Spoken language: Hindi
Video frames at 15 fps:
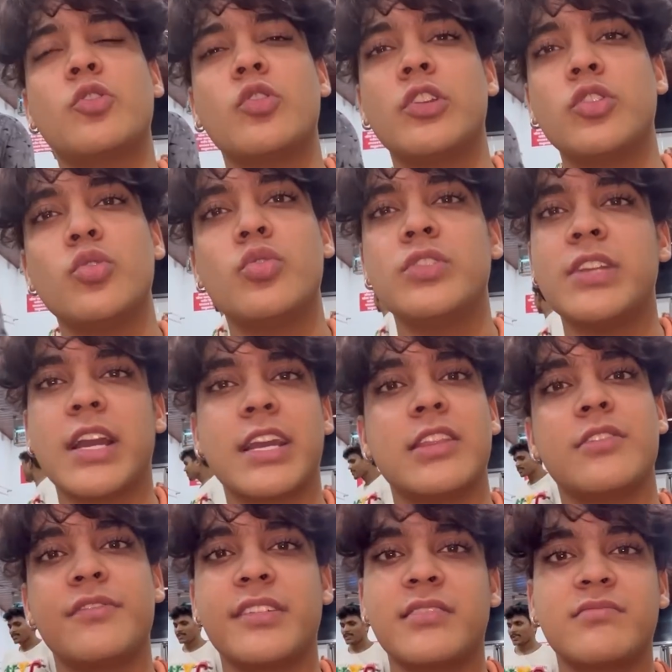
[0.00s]
क्योंकि दूर जाके
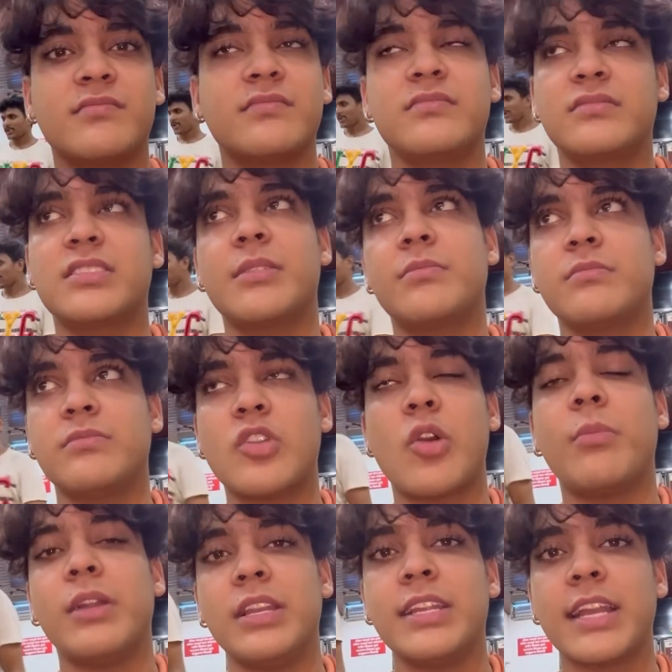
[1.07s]
तो फिर सब
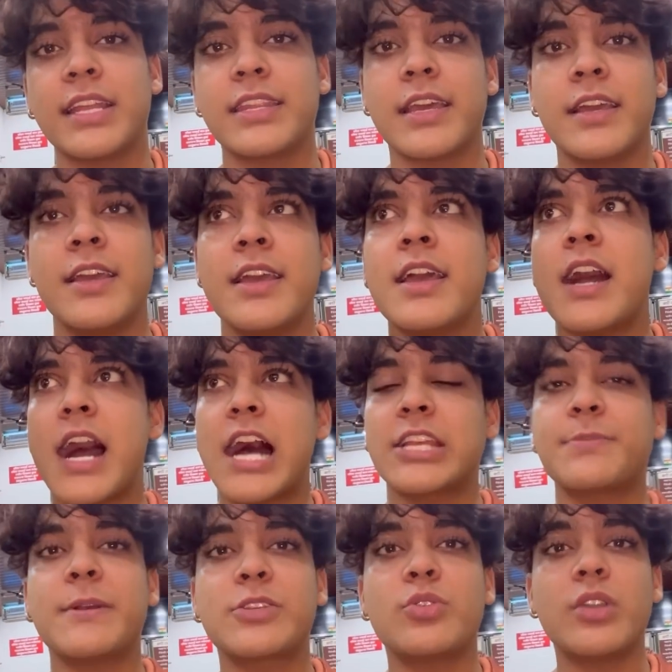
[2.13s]
नॉर्मल ही रहता है
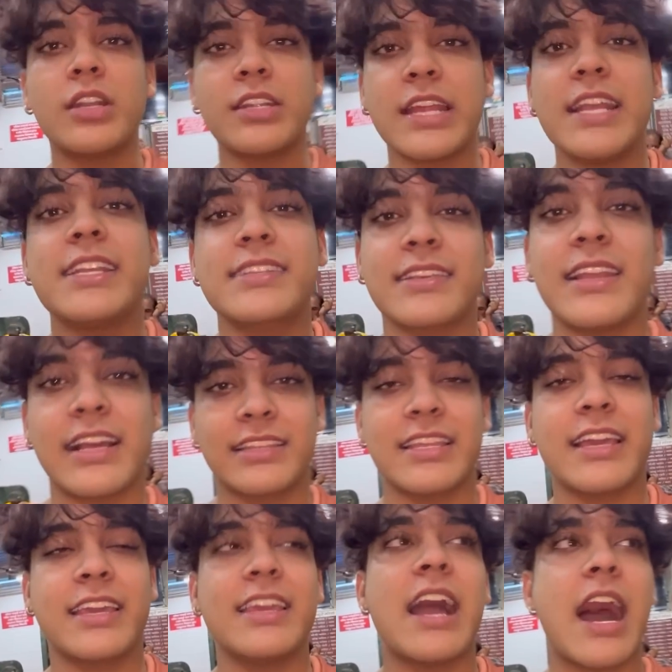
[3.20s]
आसपास थोड़ा टेस्ट लगता
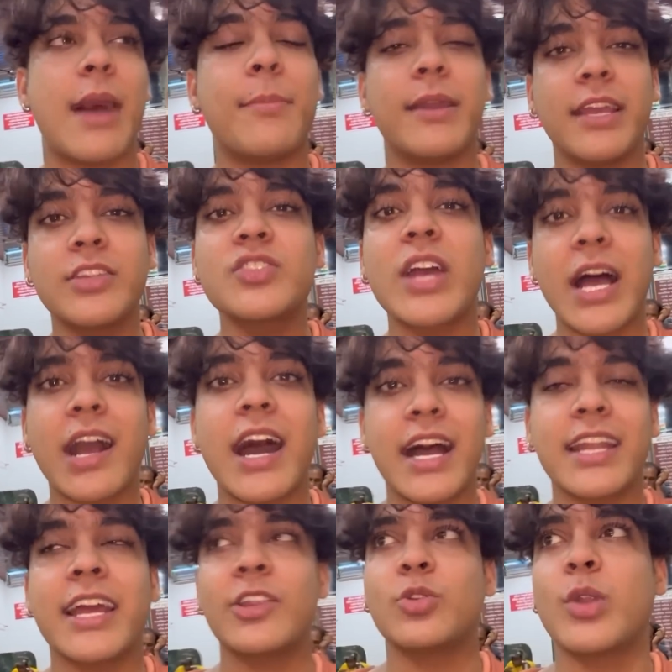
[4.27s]
है कि हाँ भाई अच्छा
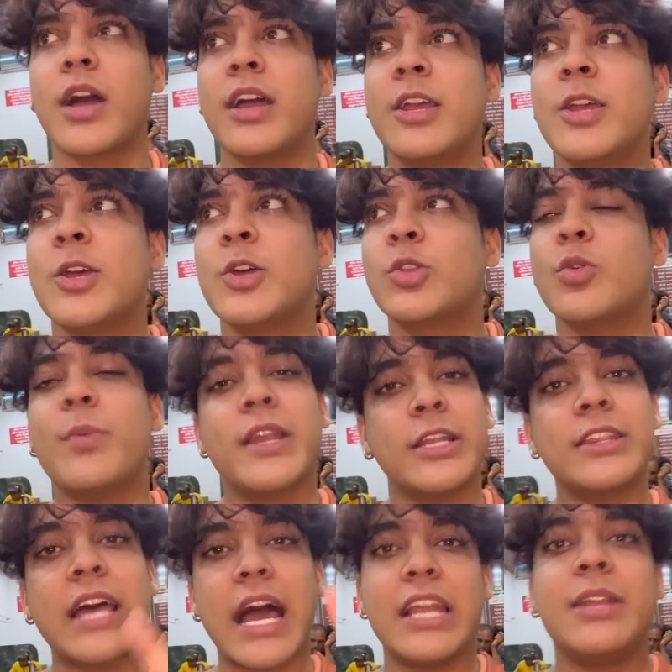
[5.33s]
खाना है तो मैंने
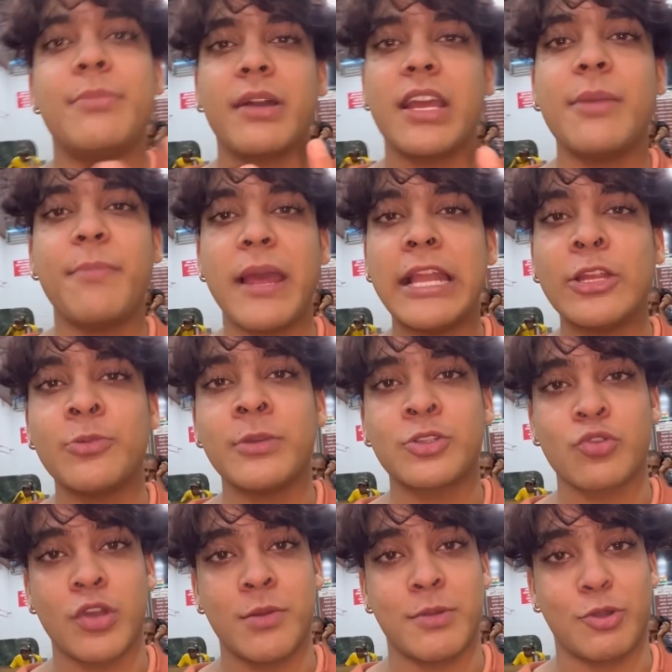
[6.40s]
थाली मंगाई पहले तो मैं
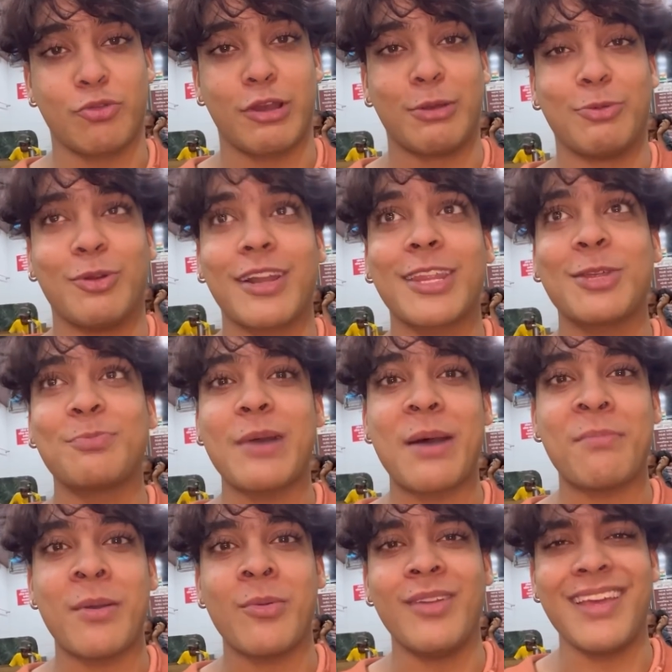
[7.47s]
छोटे भटूरे बोला तो
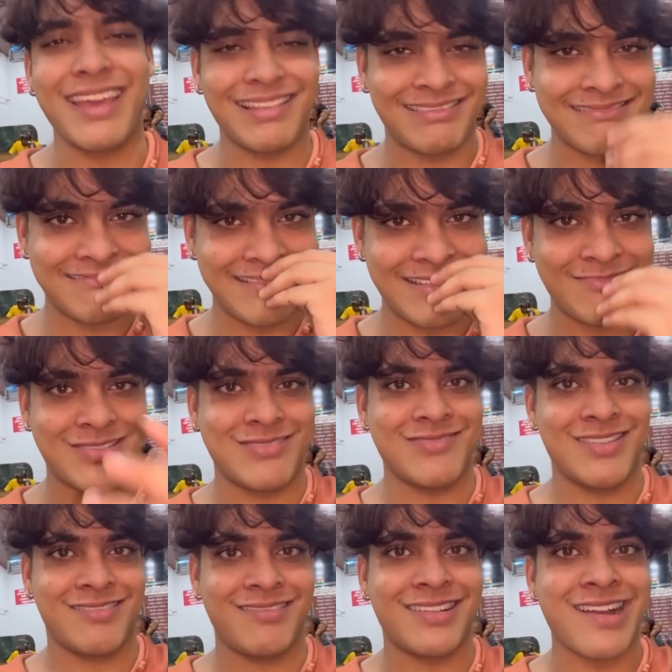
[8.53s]
पापा बोले छोटे
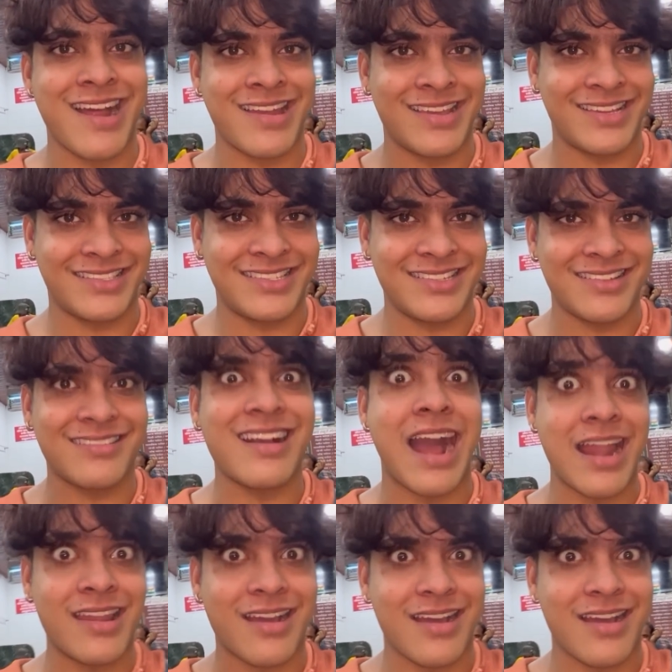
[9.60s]
छोले खाना